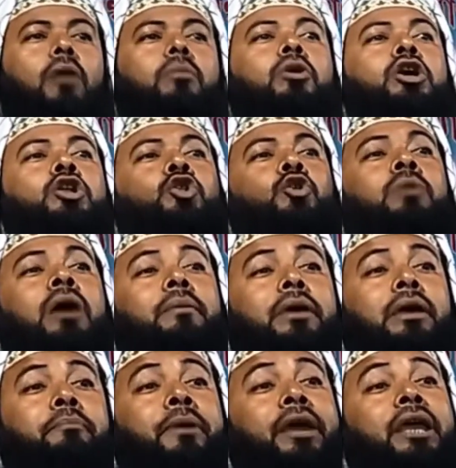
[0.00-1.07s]

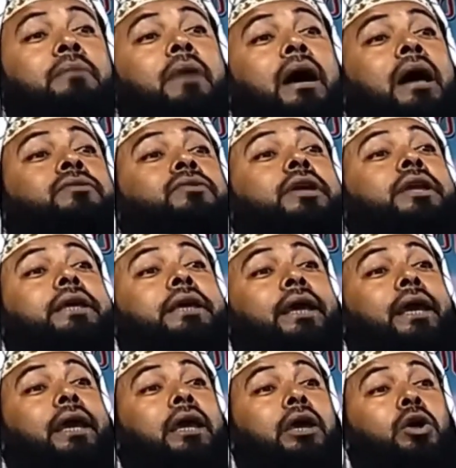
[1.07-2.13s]
অবৈধভাবে
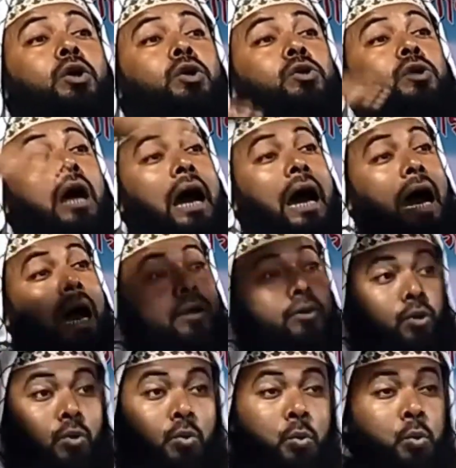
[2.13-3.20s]
বেঈমানদেরকে
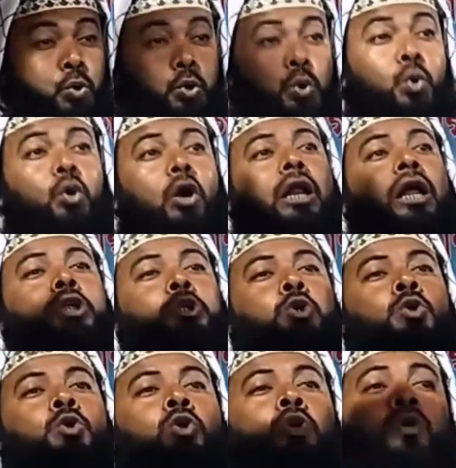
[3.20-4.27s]
আরো উঁচু করার
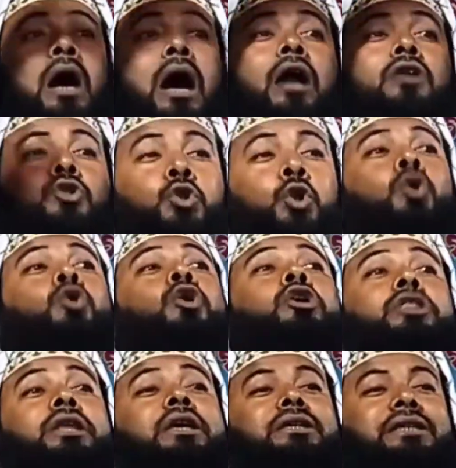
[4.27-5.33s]
জন্য
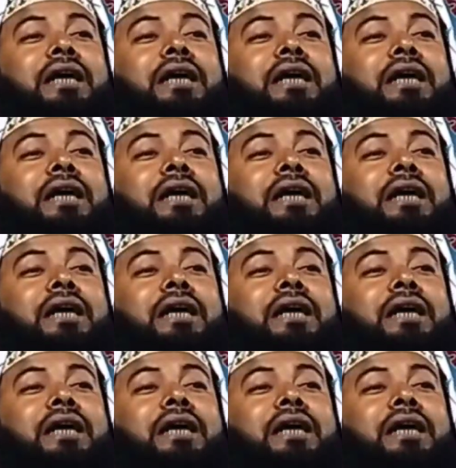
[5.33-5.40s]
অর্থনৈতিক